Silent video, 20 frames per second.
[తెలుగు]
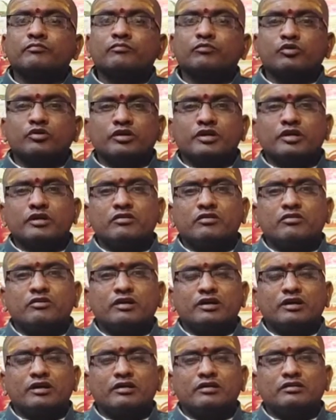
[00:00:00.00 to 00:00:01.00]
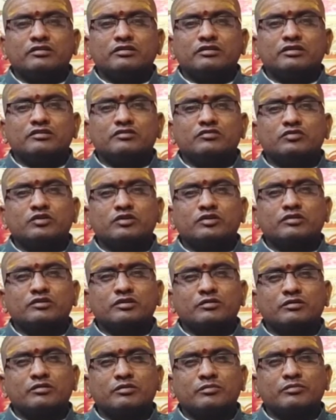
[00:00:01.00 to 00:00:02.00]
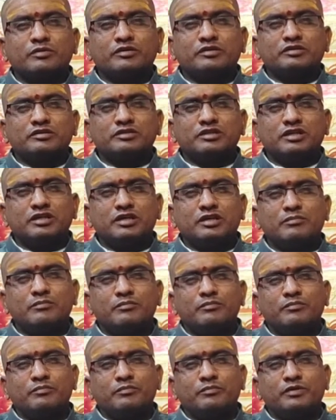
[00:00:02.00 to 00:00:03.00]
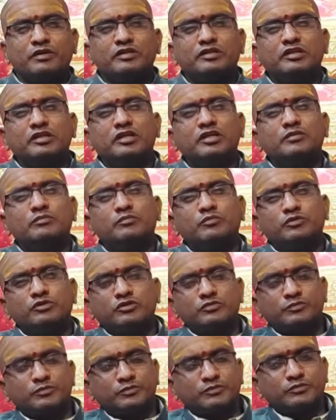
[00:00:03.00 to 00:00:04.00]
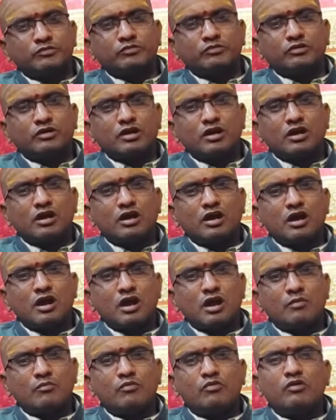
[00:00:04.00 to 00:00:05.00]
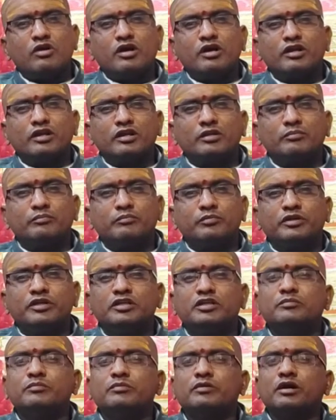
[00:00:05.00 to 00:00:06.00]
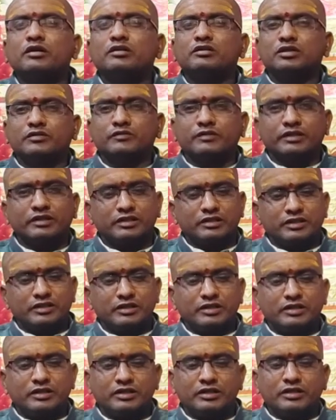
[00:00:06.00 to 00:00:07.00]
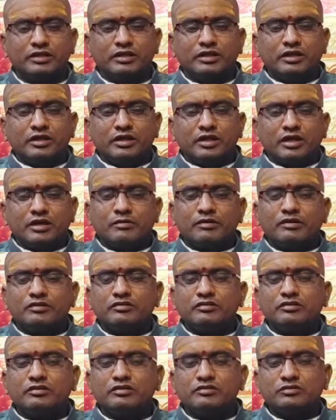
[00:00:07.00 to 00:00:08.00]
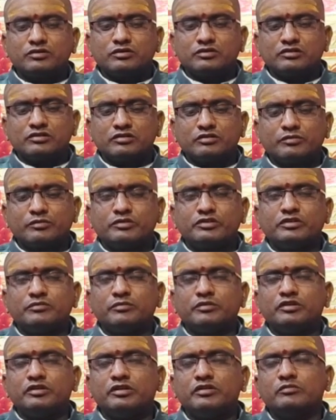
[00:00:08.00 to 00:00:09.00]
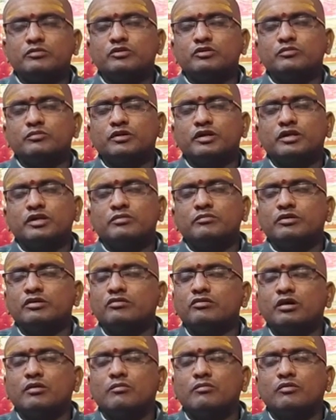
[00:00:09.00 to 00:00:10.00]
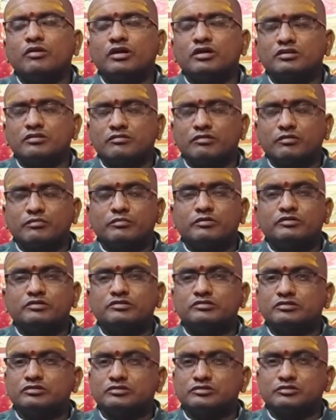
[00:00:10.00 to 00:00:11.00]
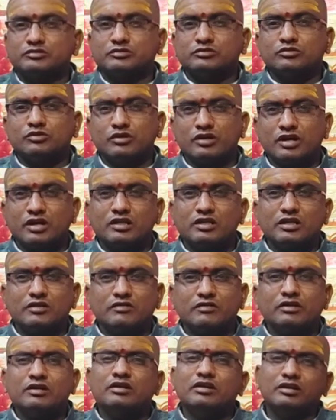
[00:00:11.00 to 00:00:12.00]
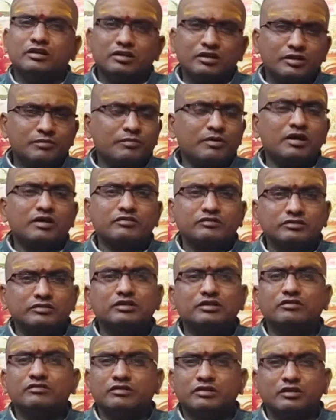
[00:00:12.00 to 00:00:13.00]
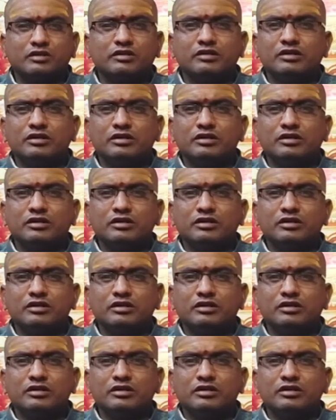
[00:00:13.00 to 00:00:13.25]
ముఖ్యంగా కూడా ఈశ్వరుడికి సమర్పించే ప్రతి పుష్పము కూడా అమ్మవారికి ప్రీతిపాత్రమైనదే కాబట్టి ఈశ్వరుడికి సమర్పించే ప్రతి పుష్పాన్ని మనం అమ్మకి సమర్పించవచ్చు దుర్గాదేవికి లేదంటే పార్వతీదేవికి